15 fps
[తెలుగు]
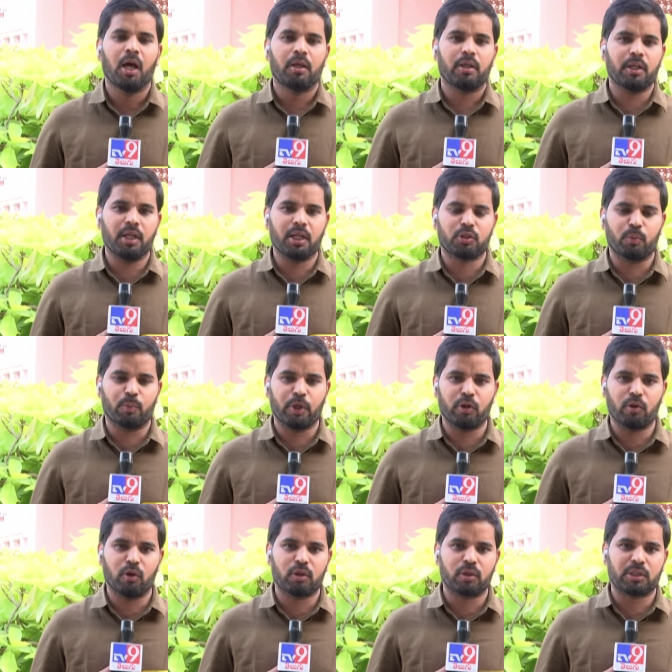నిన్న
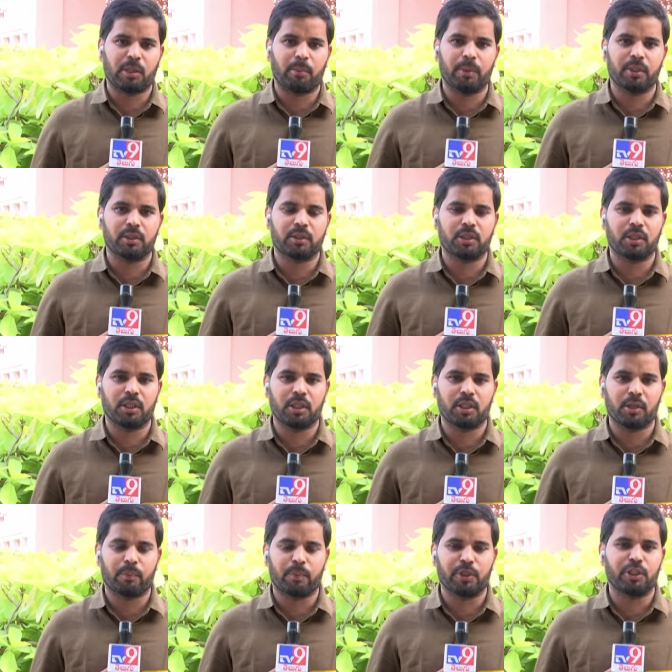సుప్రీంకోర్టుకు సంబంధించి
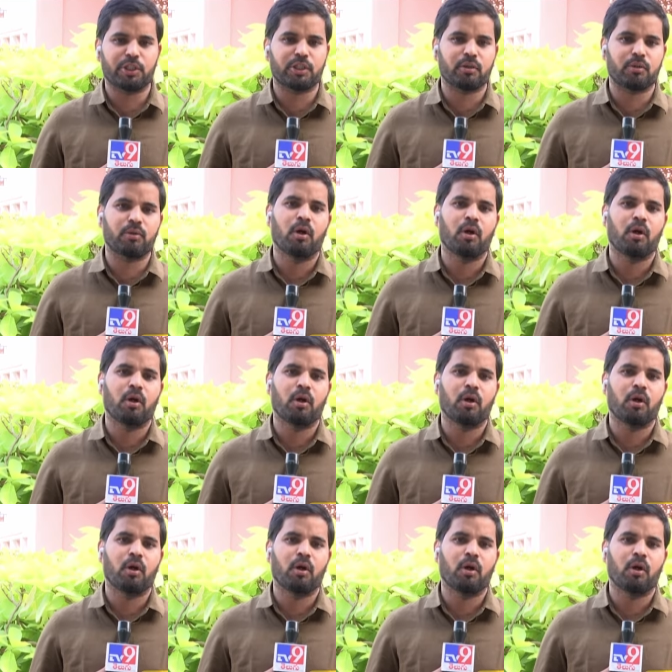ఏదైతే పిటిషన్